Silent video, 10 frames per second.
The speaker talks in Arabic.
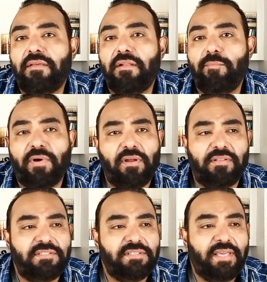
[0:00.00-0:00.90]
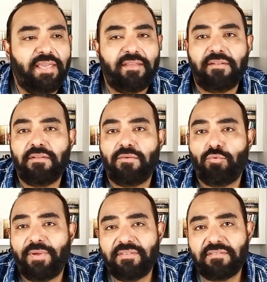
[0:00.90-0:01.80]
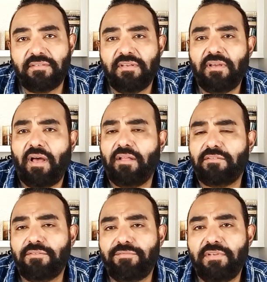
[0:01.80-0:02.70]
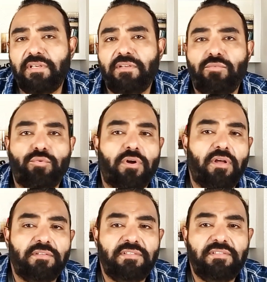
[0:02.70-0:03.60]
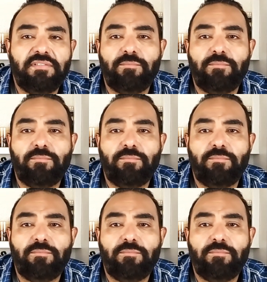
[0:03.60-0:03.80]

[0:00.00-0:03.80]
المراه دي كائن رومانسي عاطفي نوراني